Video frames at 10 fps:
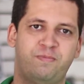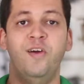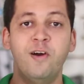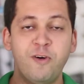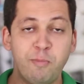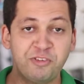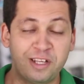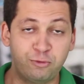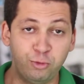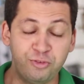Eu vou
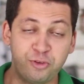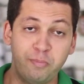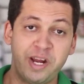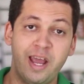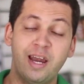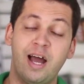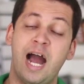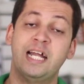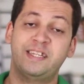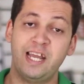mostrar tudo sobre ela
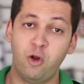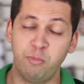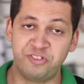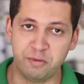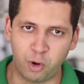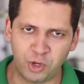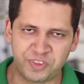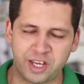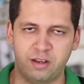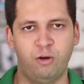até como se
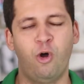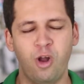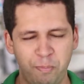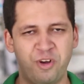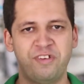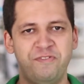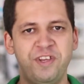monta, logo após a